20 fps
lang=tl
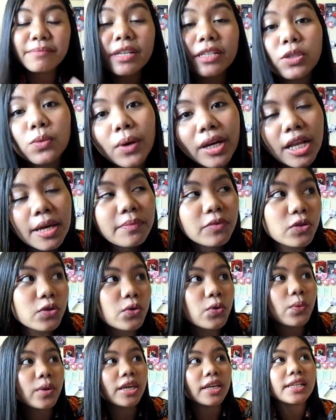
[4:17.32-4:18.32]
of just what I'm
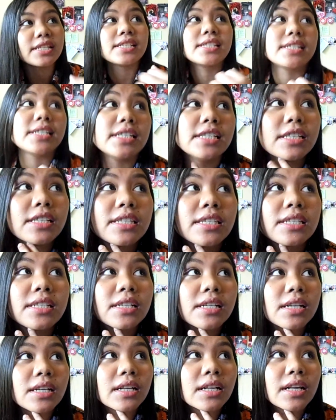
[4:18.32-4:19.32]
doing
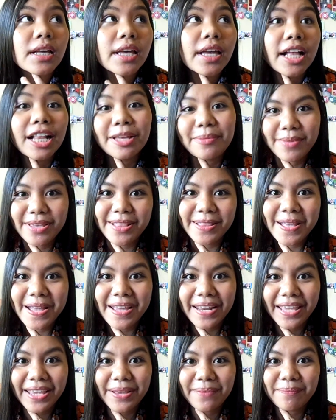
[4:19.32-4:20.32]
since
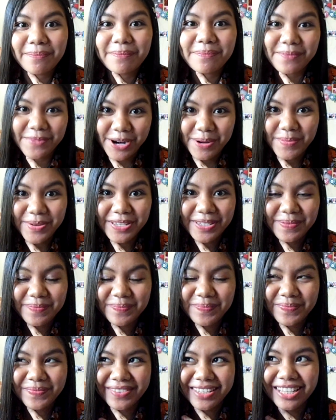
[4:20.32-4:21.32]
elementary.
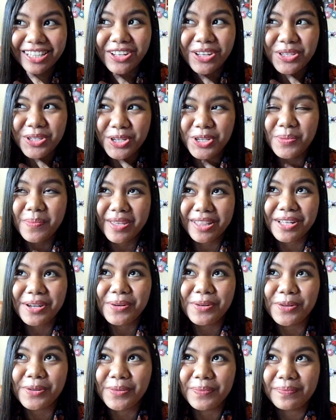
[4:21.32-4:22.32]
Promise. Nagdo-document
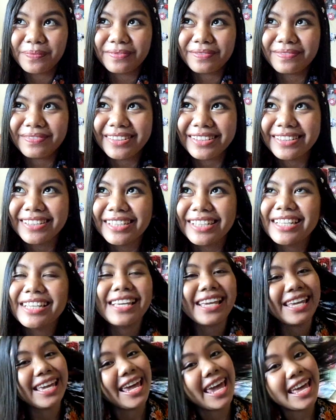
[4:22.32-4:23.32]
ako.
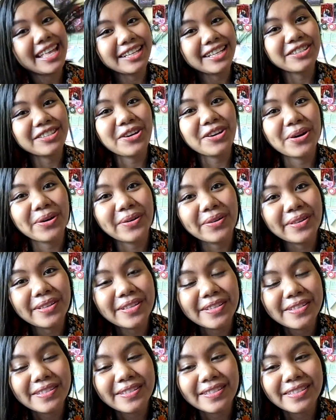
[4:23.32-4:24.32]

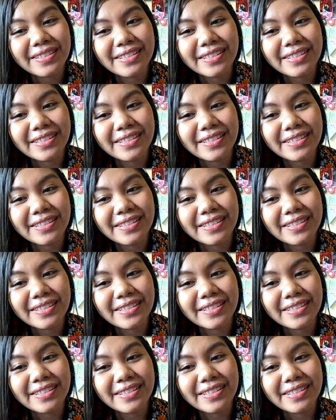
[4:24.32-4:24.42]
Aww.